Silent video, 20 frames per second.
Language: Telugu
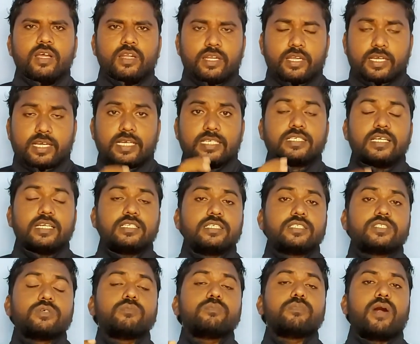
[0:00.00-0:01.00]
నీ
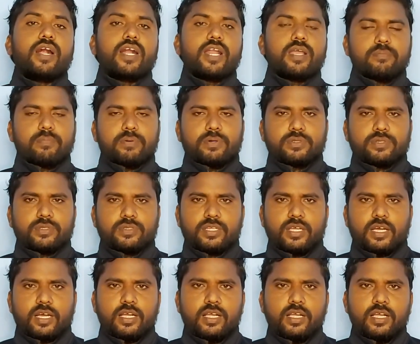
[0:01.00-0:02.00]
కష్టార్జితం
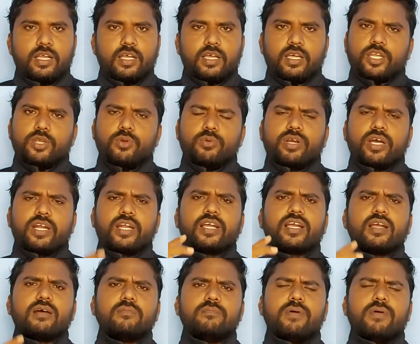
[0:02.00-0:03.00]
పాడైపోతుందా నీవు కనుక
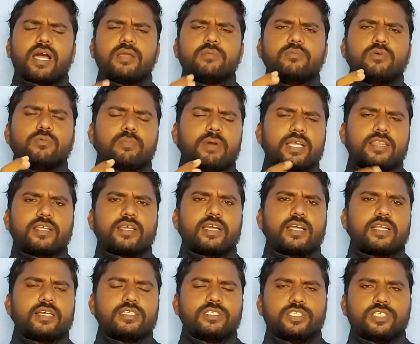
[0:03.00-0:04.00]
భయము భక్తి
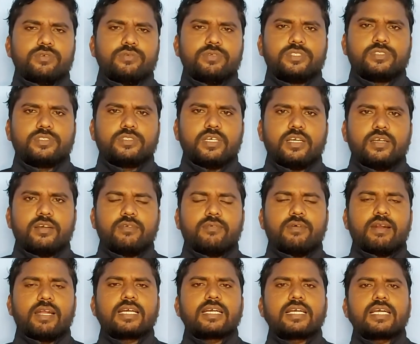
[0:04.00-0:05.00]
కలిగి జీవిస్తే
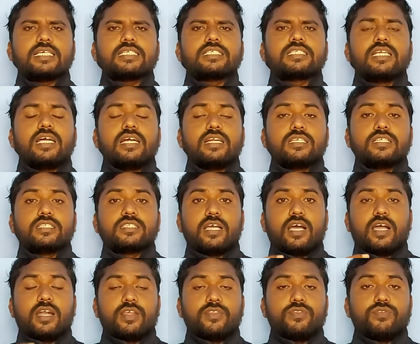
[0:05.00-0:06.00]
వాళ్ళ
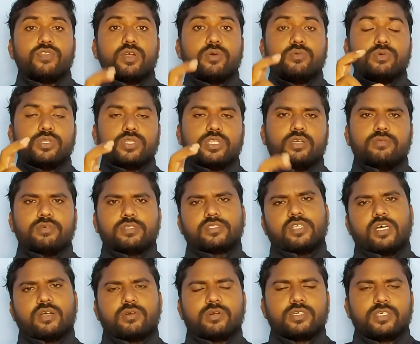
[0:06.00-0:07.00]
కష్టార్జితాన్ని దేవుడు
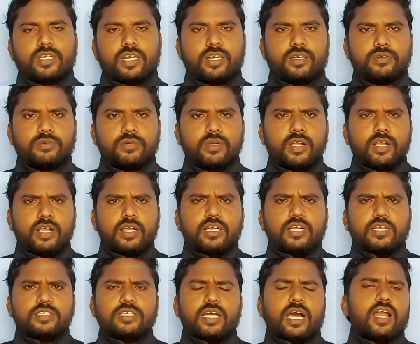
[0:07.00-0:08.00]
దీవిస్తాను అంటున్నాడు
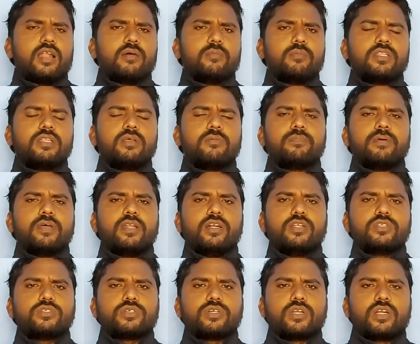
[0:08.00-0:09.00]
చాలామంది
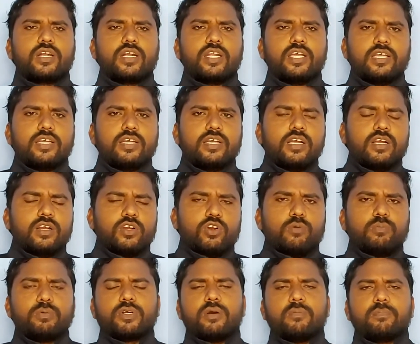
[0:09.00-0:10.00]
పిల్లలు చూడండి
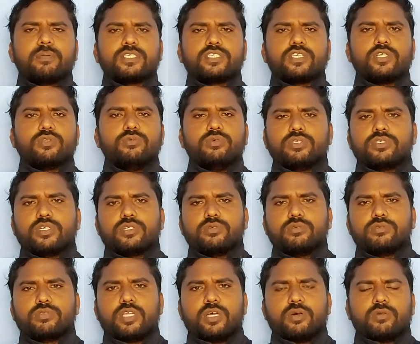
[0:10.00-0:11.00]
గొప్ప గొప్ప చదువులు
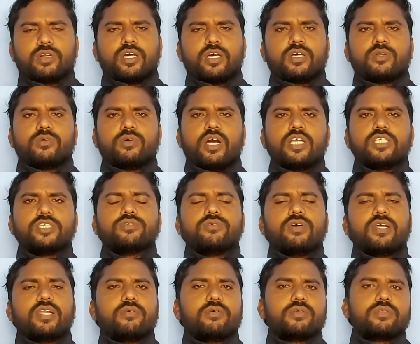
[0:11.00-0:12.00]
చదువుతూ ఉన్నారు
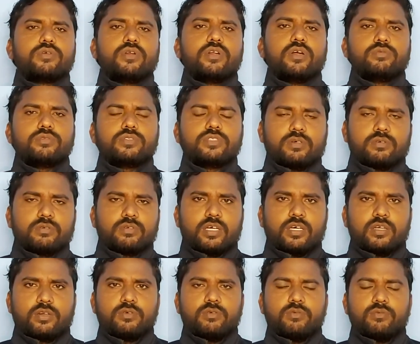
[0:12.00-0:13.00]
ఐశ్వర్యవంతులు అవుతా
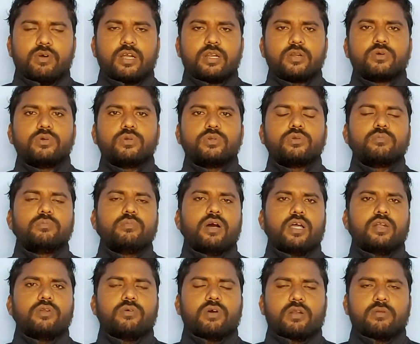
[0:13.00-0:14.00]
ఉన్నారు వారి
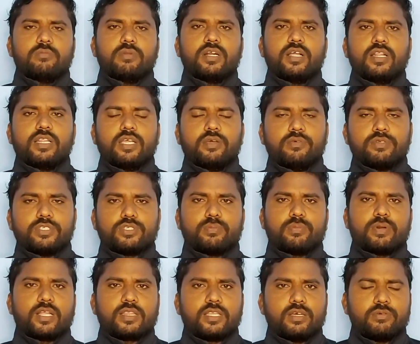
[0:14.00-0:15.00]
కుటుంబాలు వారి బిడలు
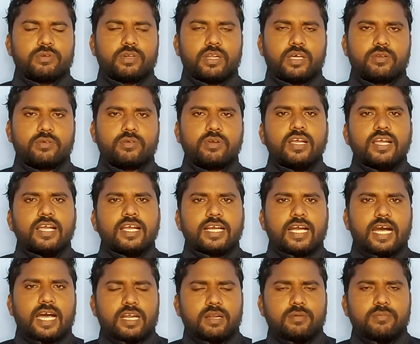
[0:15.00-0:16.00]
దీవించబడతా ఉన్నారు
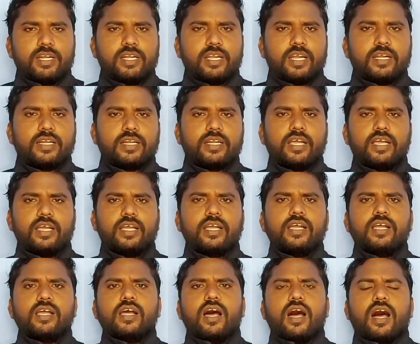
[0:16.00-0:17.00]
కారణం ఏంటి అంటే
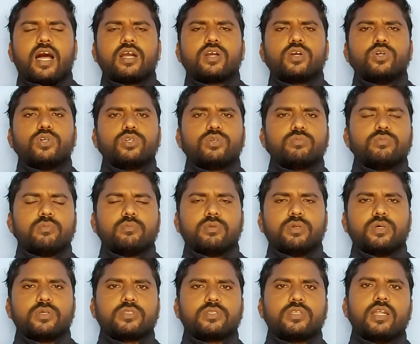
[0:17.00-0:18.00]
ఆ
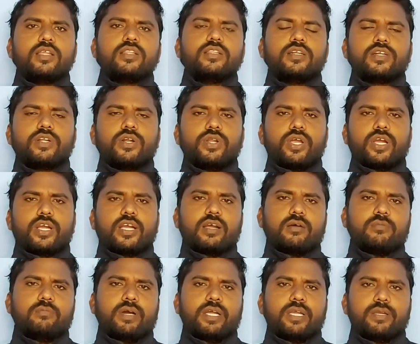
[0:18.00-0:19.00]
కుటుంబంలో తల్లిదండ్రుల యొక్క
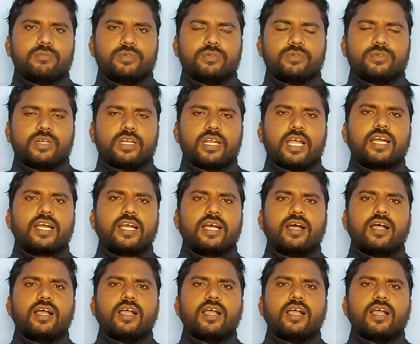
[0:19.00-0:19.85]
భయము లేక